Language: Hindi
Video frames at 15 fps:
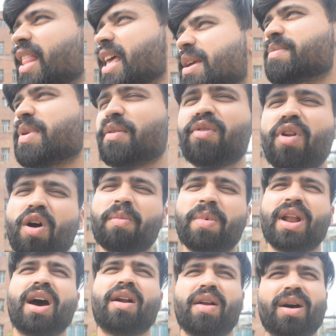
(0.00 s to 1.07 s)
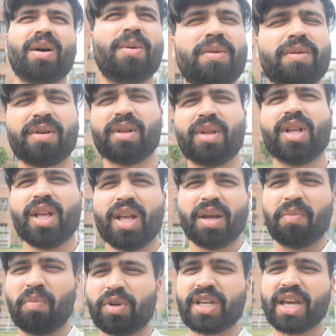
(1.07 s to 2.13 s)
लेकिन मैं ब्लॉग बना रहा हूँ
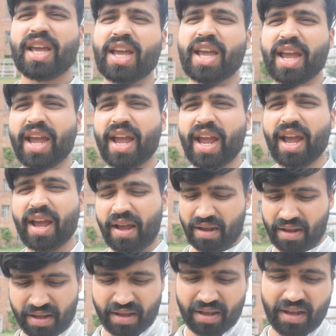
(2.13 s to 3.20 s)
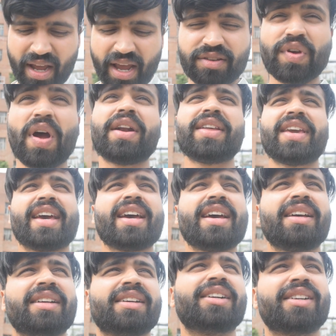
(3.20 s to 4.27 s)
मुझे एंगजाइटी है
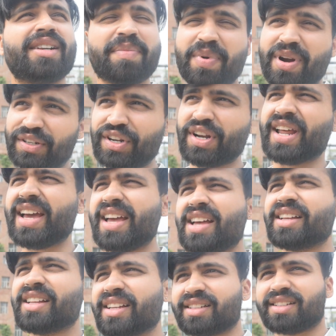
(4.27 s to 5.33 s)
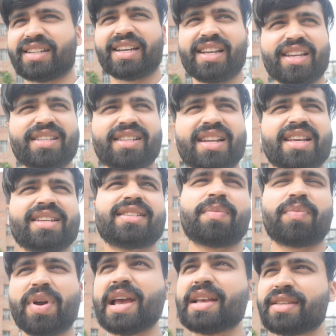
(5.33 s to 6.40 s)
डिप्रेशन है इसलिए
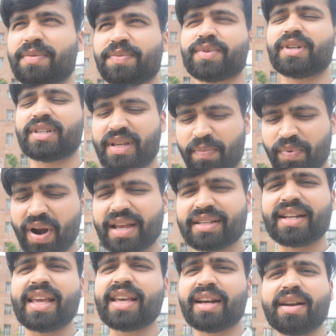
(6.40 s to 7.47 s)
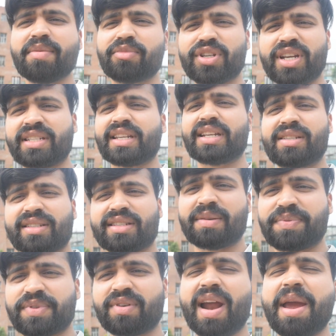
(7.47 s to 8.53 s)
सरप्राइज सरप्राइज़ नहीं करें मुझे
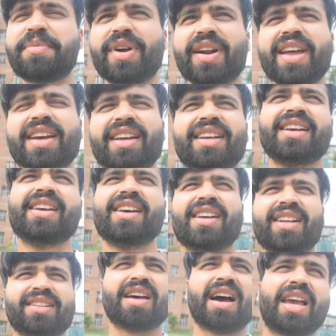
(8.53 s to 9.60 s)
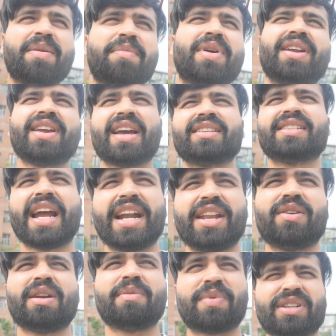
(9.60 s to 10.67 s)
सब्सक्राइब करें ताकि मेरी
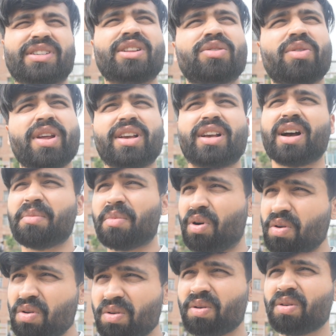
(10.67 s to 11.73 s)
एंगजाइटी और डिप्रेशन थोड़ी कम हो